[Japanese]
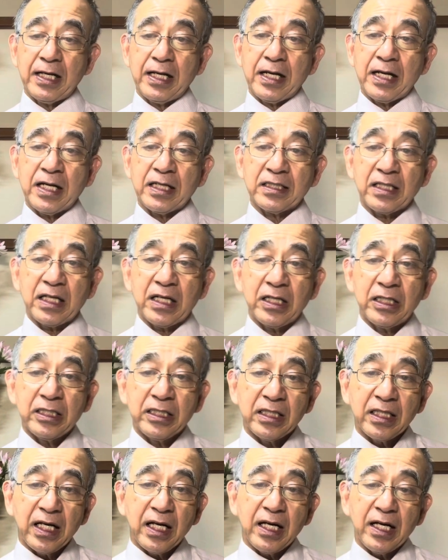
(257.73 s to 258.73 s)
あなたが言っ
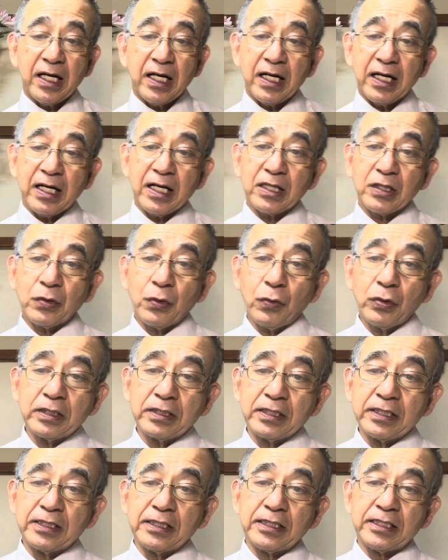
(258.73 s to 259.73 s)
た通り
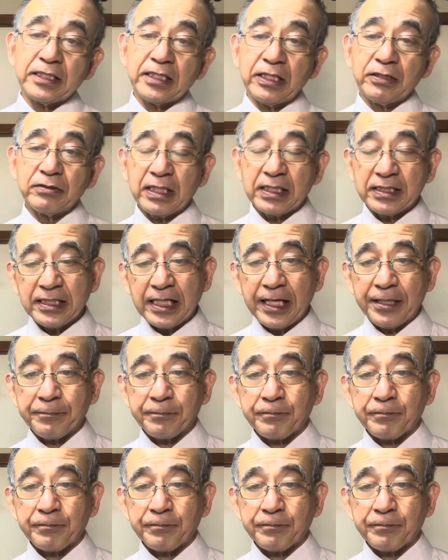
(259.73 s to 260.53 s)
にしてください。